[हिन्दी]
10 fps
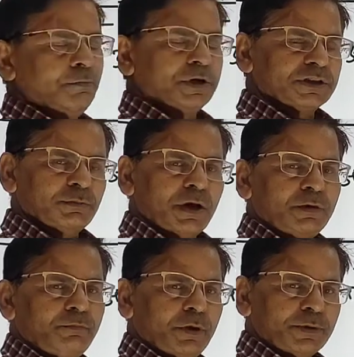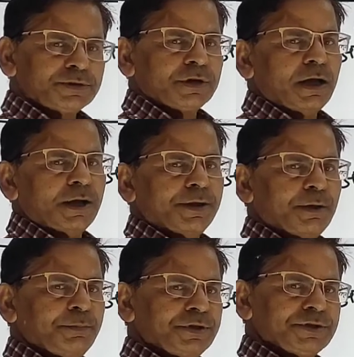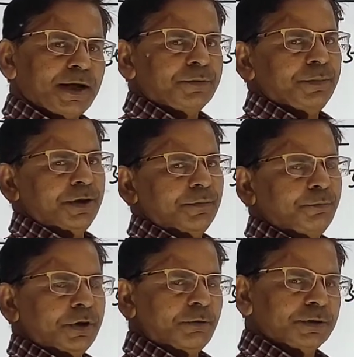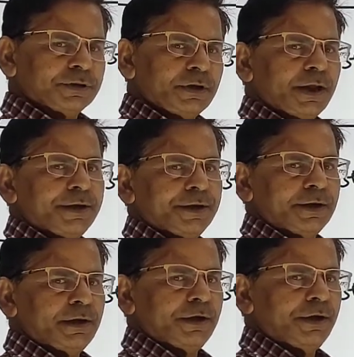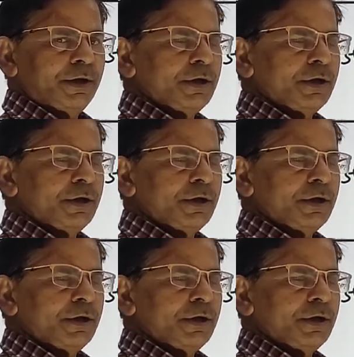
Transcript: वर्तमान व्यवस्था या विचार में परिवर्तन लाने के लिए